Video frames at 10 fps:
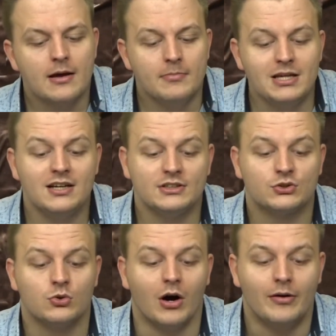
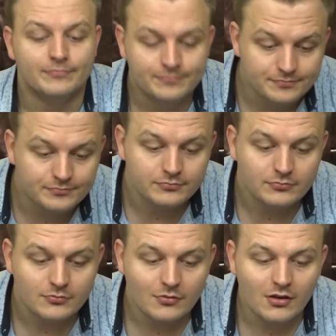Metascore.
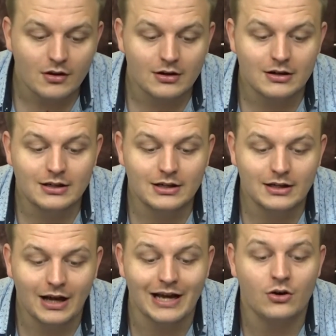Äh,
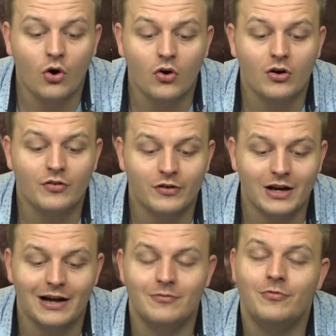ein Horror
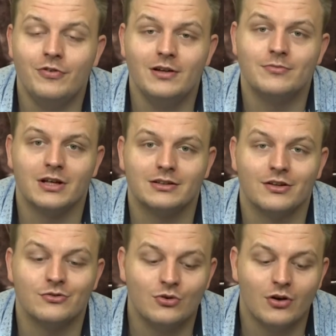von einem Film, sagt
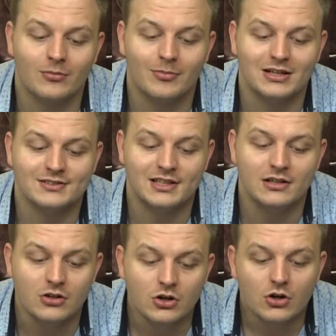das New York
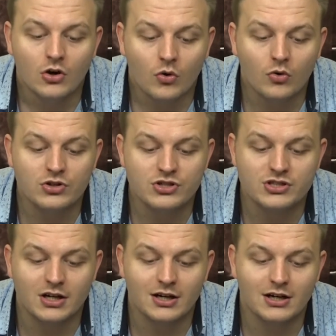Magazine.
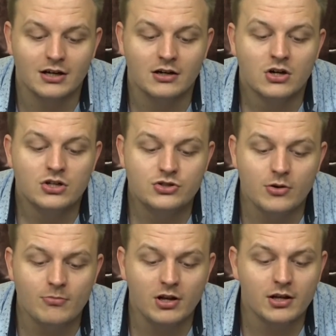Und äh,
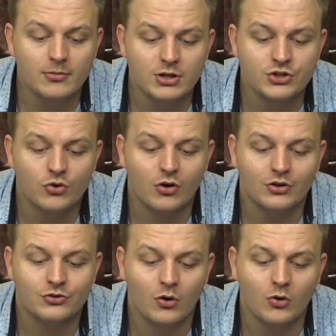dümmliche Mischung
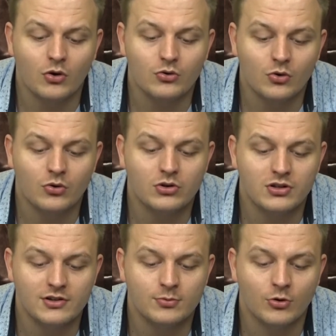aus Horror und
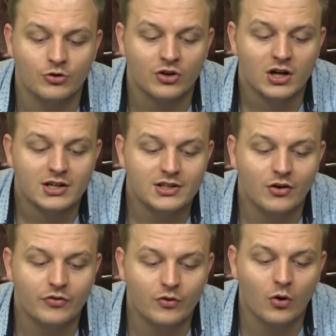Okkultismus,
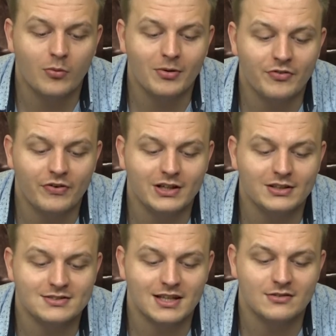die auf grobe
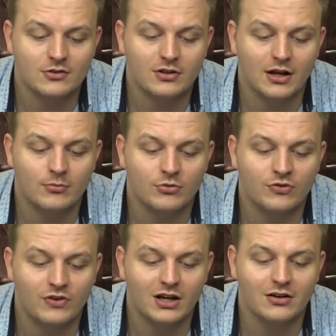Effekte setzt und die
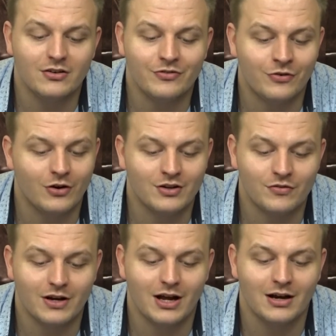Atmosphäre
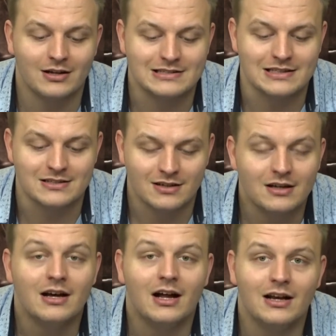völlig vernachlässigt.
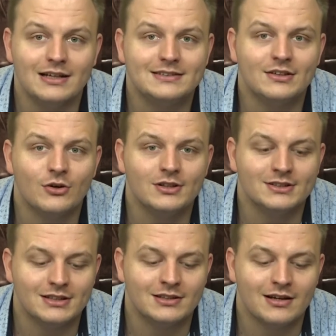Lexikon
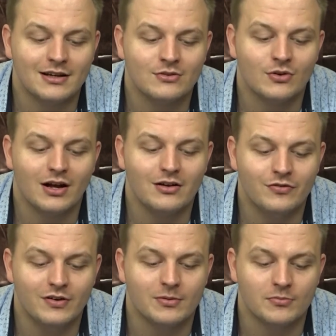des internationalen
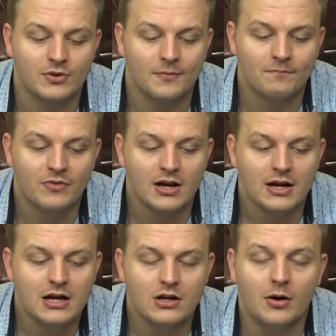Films.
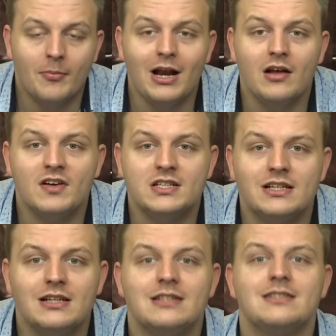
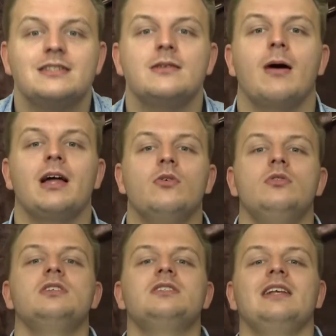Normalerweise lese ich die
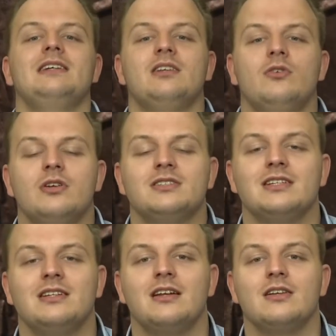Meinungen des Lexikon des
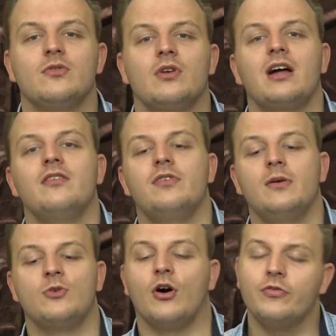internationalen
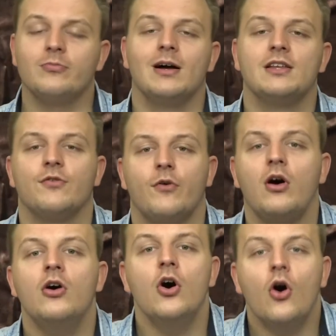Films oftmals
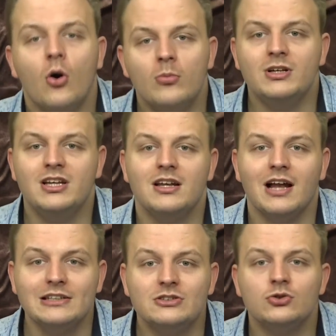vor, um mich
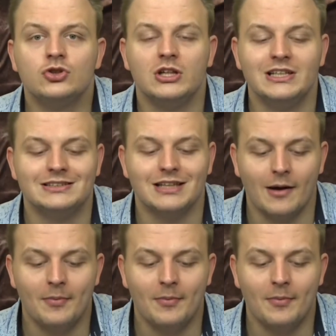ihnen anzuschließen.